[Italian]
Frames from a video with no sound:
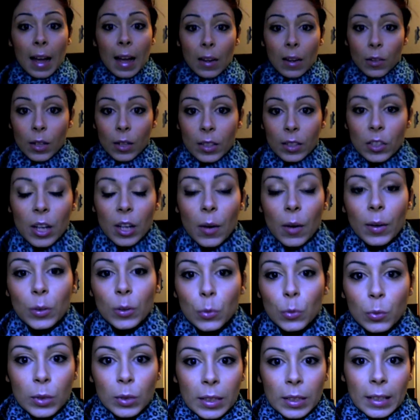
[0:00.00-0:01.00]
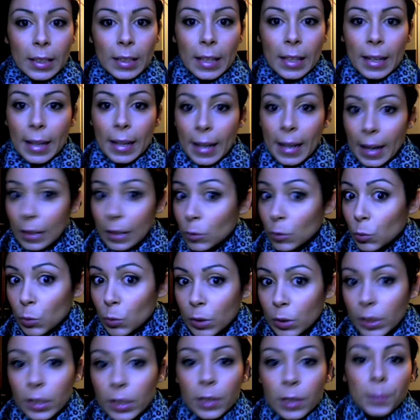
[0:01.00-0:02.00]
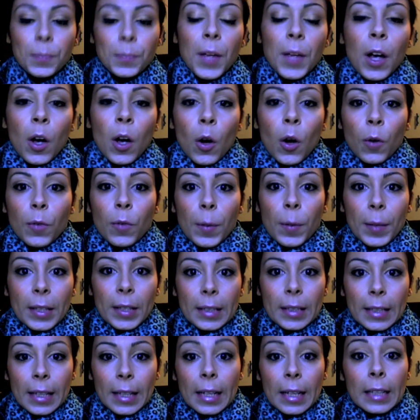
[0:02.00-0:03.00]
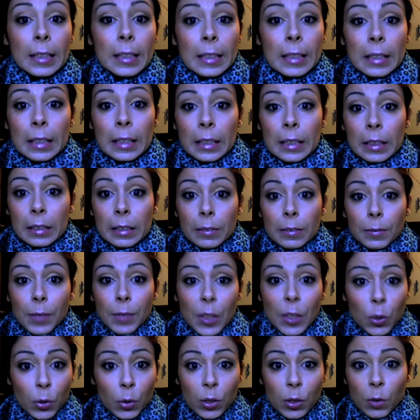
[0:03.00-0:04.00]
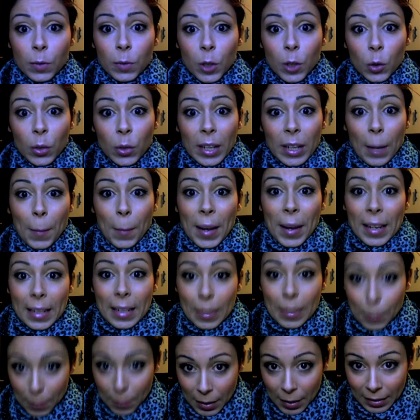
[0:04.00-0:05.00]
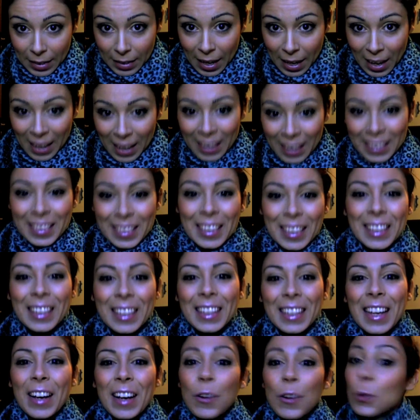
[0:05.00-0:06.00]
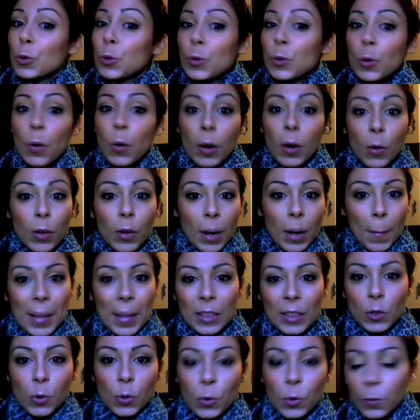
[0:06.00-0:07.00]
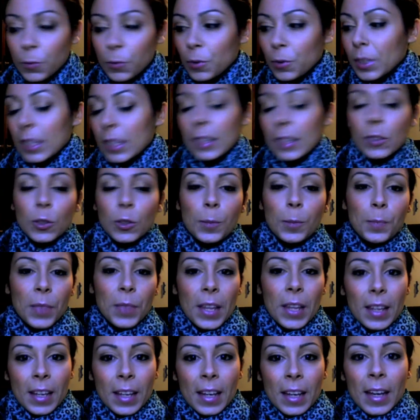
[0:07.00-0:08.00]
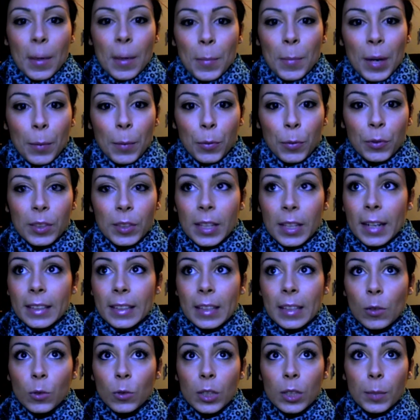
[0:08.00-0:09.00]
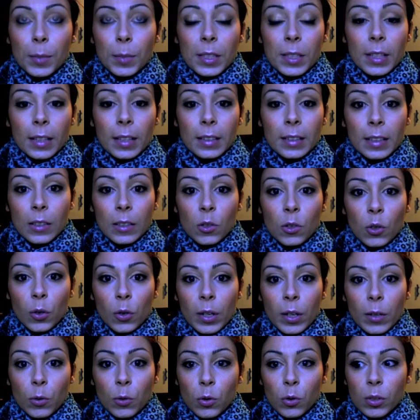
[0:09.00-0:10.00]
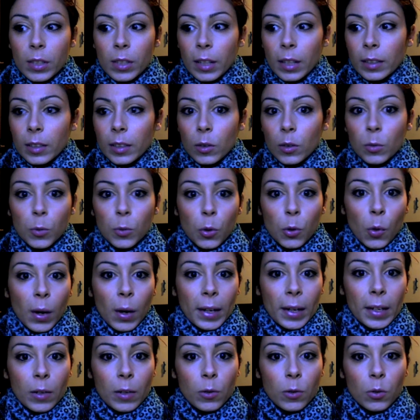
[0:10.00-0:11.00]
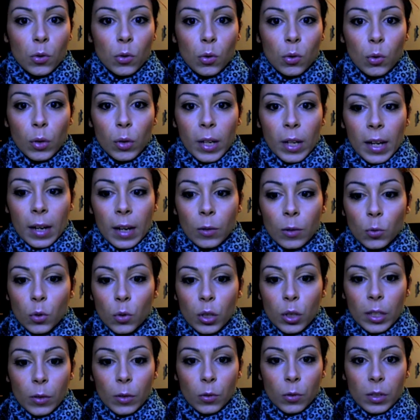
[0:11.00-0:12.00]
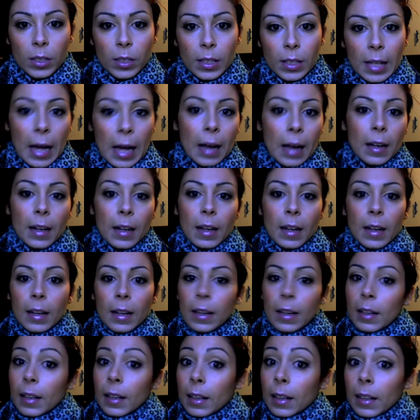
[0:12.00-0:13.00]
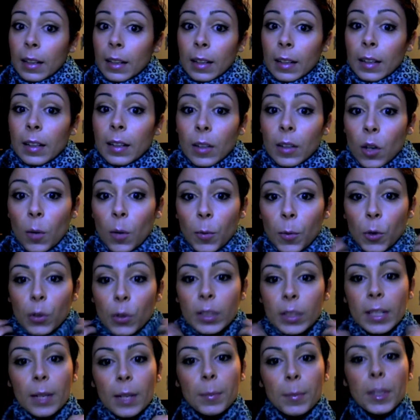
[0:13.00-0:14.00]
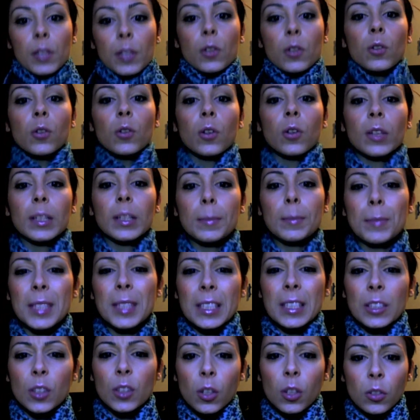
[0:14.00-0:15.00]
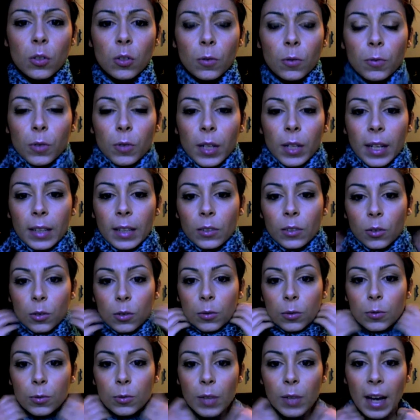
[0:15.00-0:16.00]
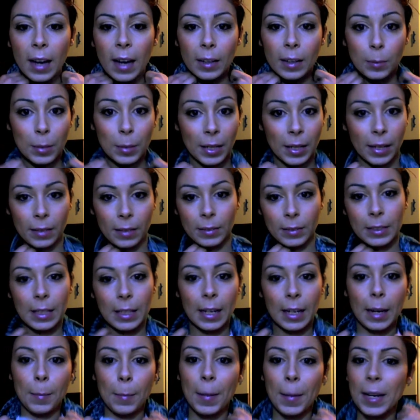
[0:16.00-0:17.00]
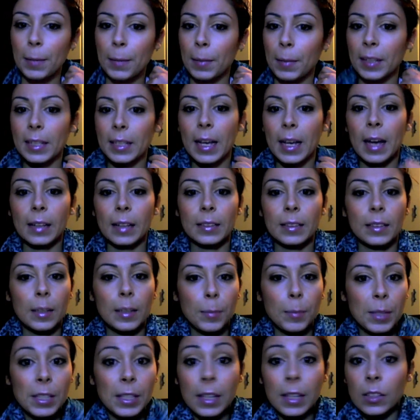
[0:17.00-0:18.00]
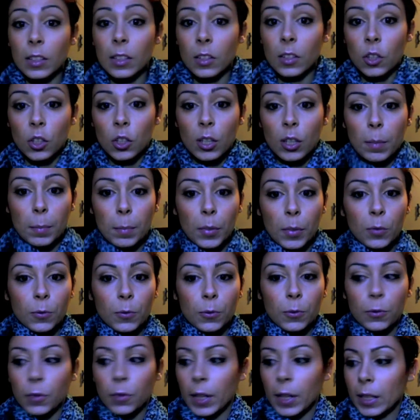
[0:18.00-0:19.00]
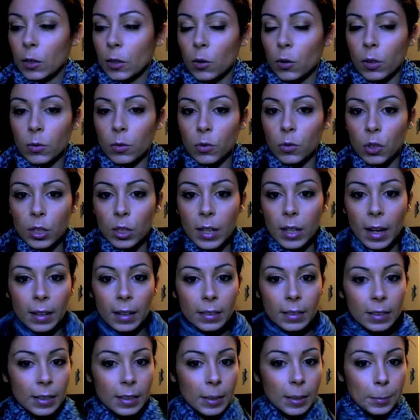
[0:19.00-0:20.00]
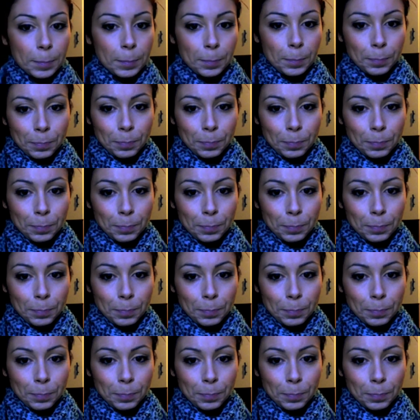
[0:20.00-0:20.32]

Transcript: Allora, ciao a tutte e a tutti, ovviamente. Faccio questo video con i capelli bagnati e col trucco ancora mezzo non finito, per approfittare degli ultimi istanti di sole, nonostante comunque anche col sole la luce non sia comunque delle migliori. Mi sto soffocando col foulard perché tra capelli bagnati nella mia stanza c'è sempre un freddo allucinante.